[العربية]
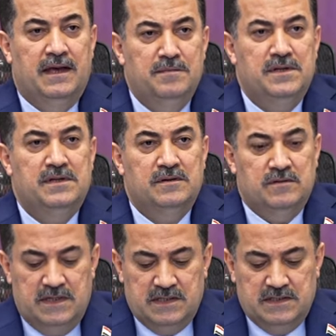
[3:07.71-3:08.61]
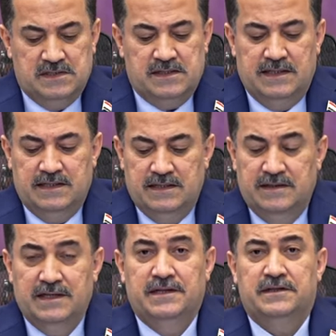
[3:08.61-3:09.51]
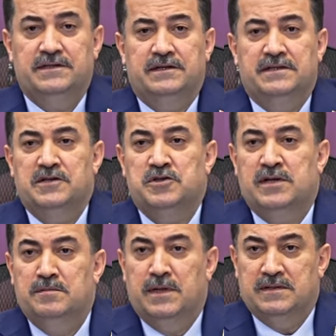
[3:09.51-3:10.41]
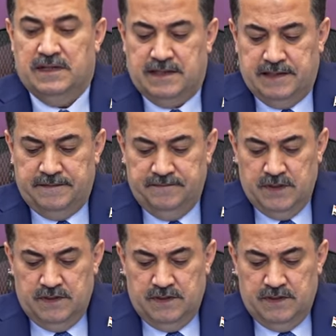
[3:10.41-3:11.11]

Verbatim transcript: أمني واقتصادي تحتاجها المنطقة